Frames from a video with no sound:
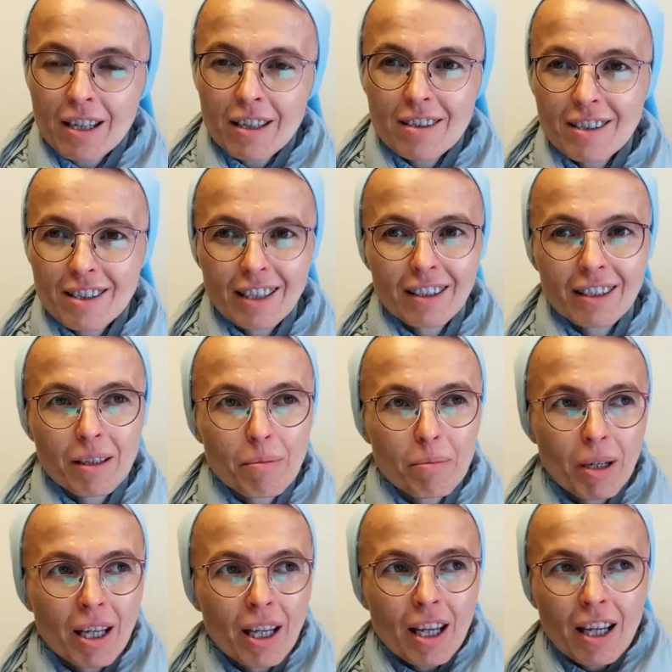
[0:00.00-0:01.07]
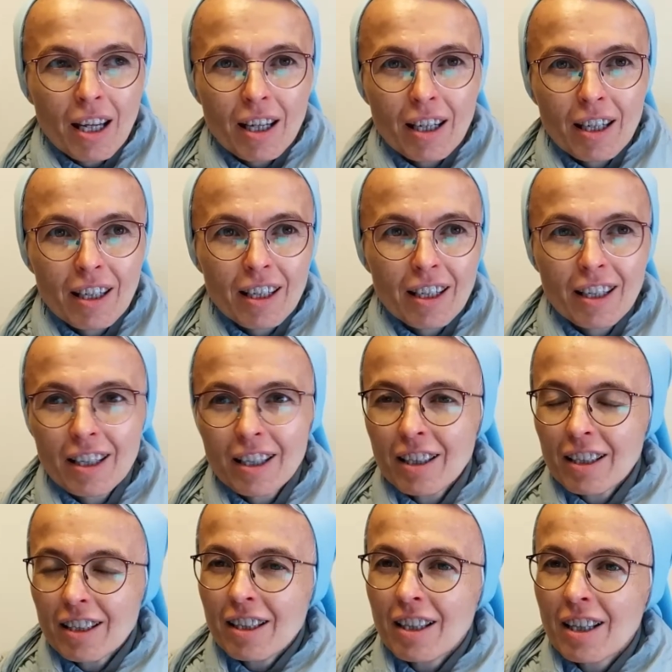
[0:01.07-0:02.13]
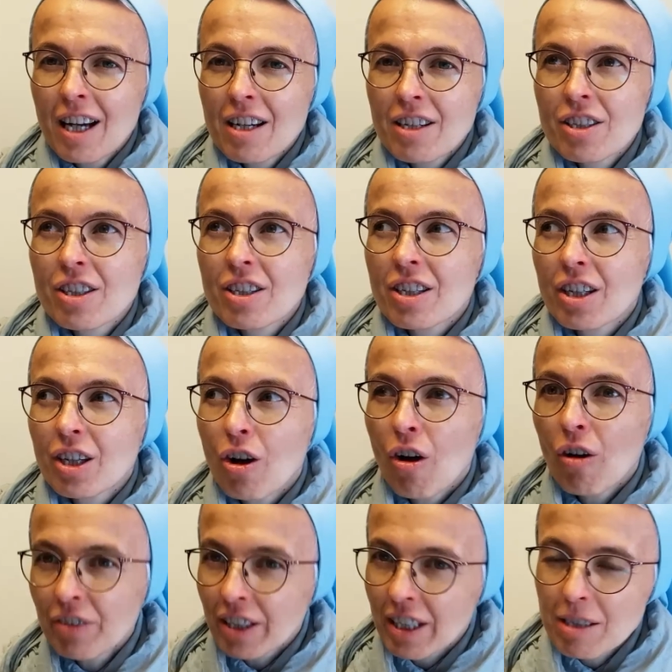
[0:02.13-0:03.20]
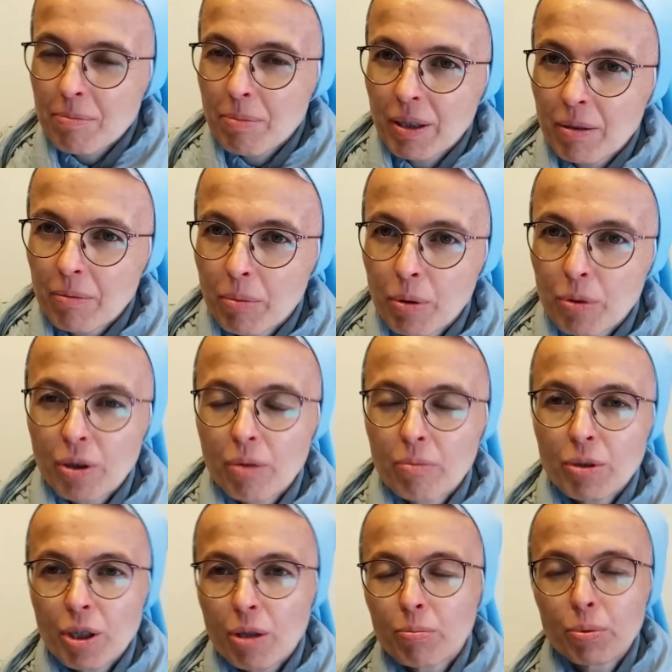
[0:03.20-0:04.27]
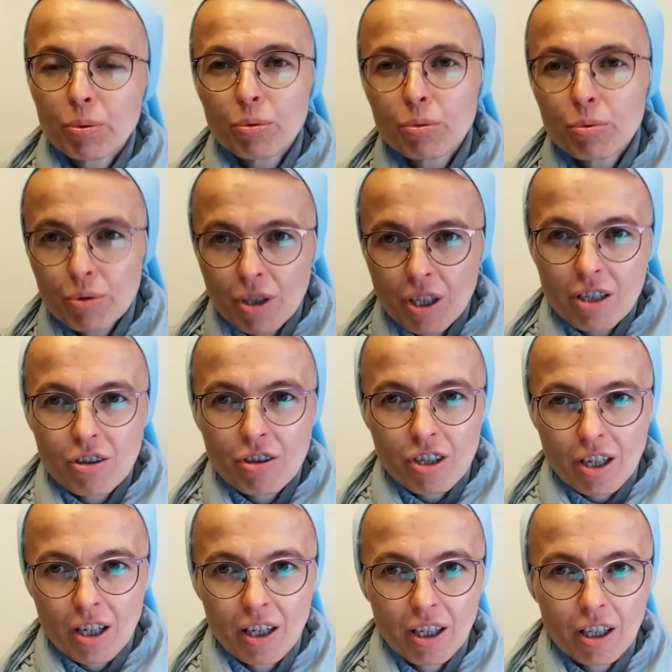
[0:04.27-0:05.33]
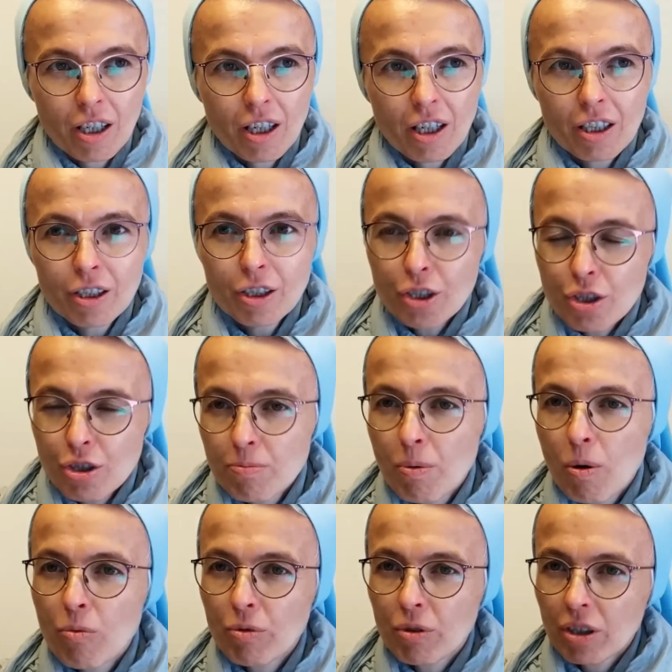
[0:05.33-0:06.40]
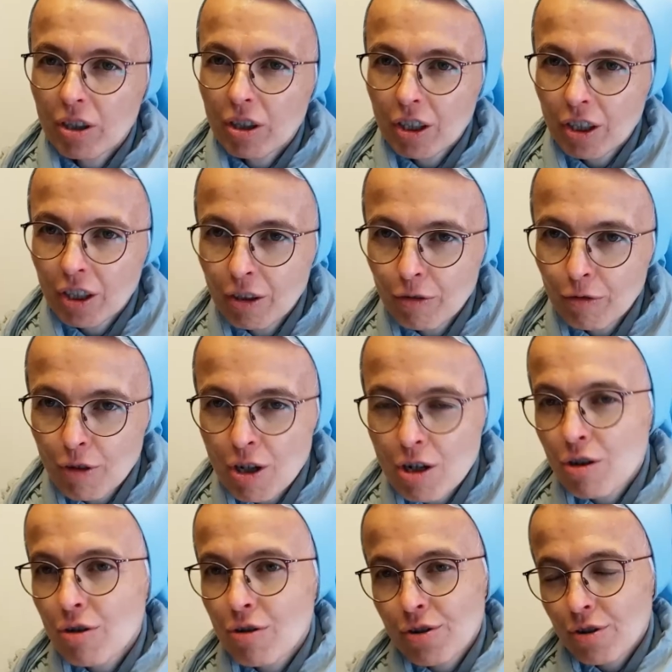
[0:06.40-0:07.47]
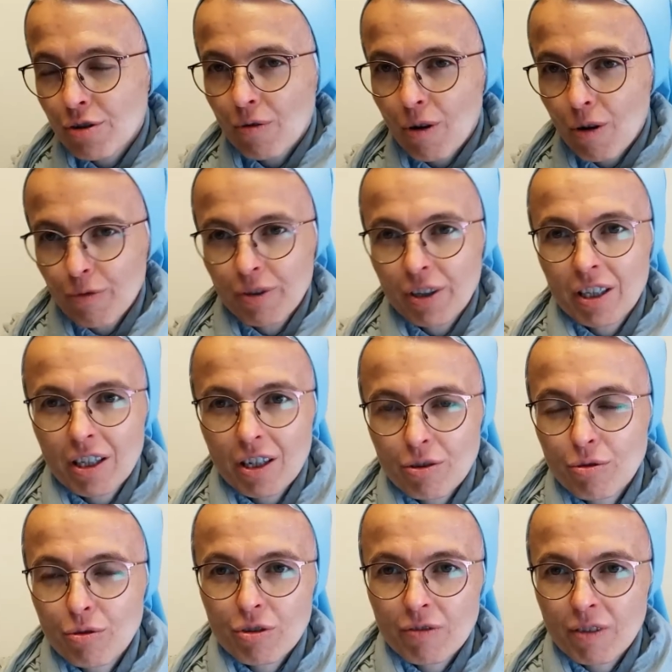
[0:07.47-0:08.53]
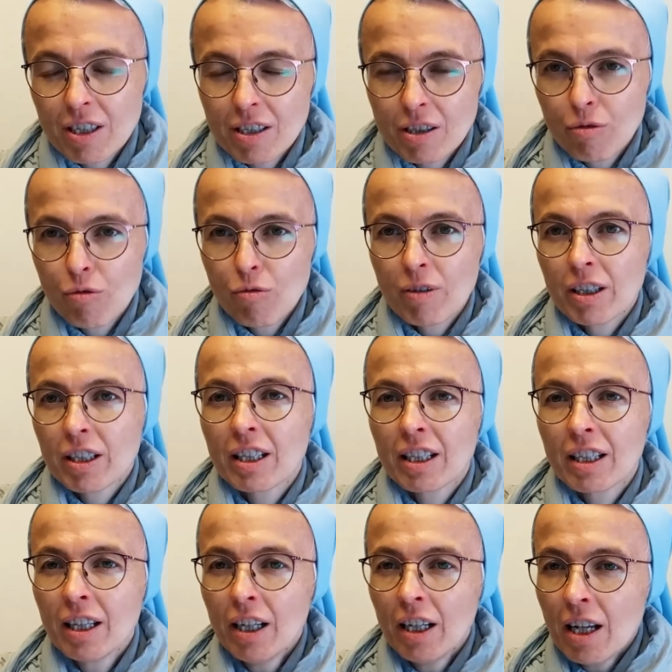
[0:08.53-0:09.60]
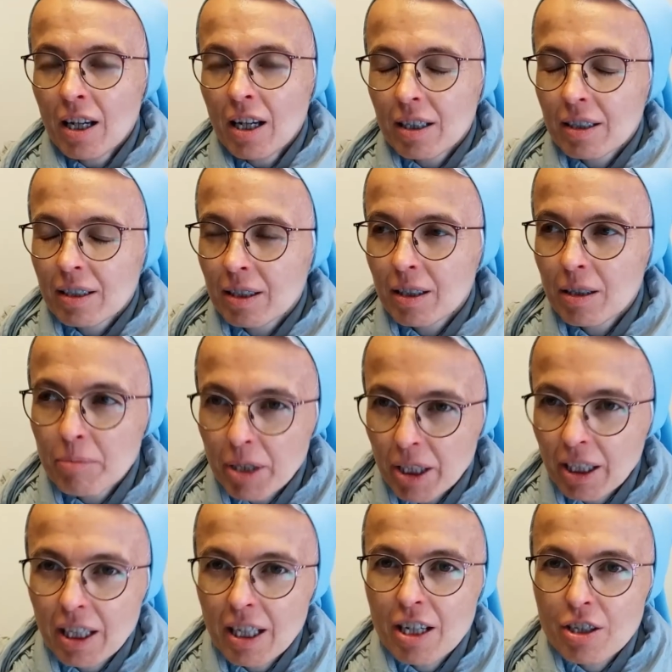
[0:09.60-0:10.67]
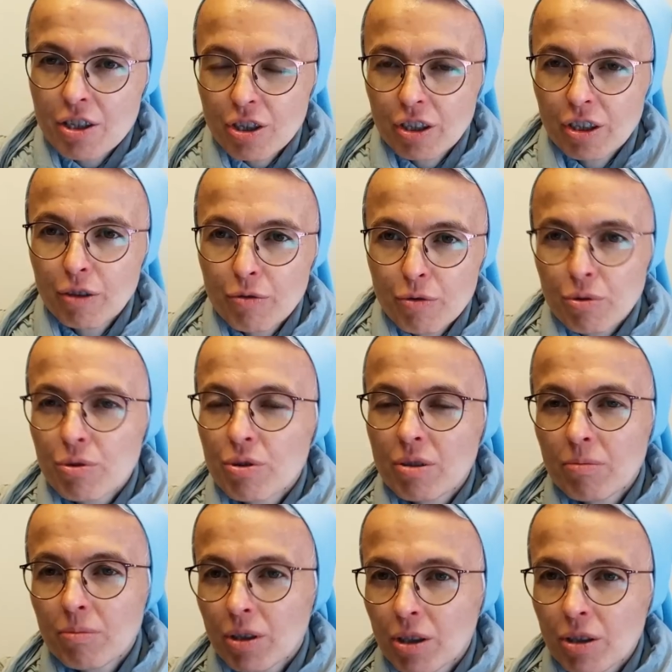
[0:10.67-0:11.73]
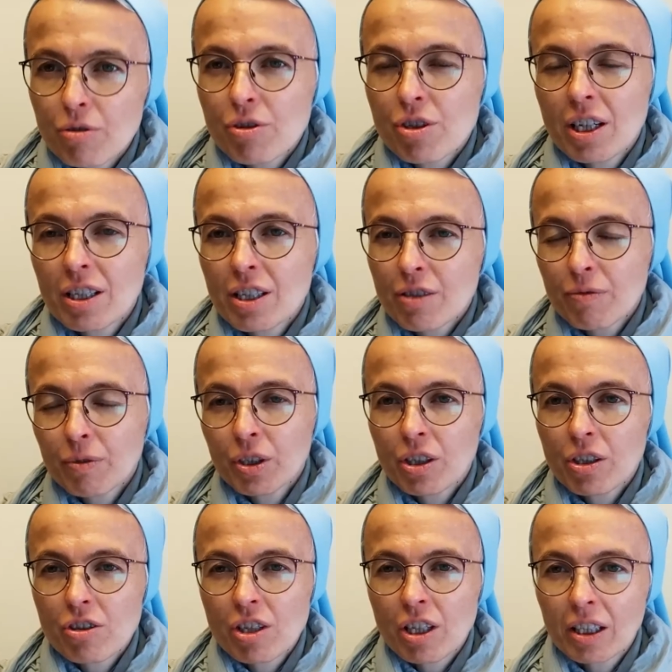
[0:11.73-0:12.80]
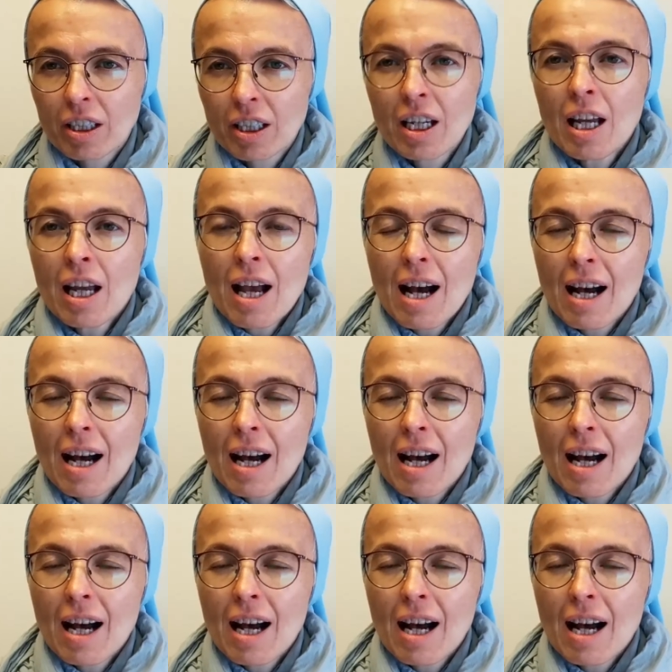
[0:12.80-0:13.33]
Zatem e, nasz kontakt z Panem Bogiem nie buduje się liczbą i wielkością ofiar, na co już zwracał uwagę e, Micheasz e, w szóstym rozdziale swojej księgi,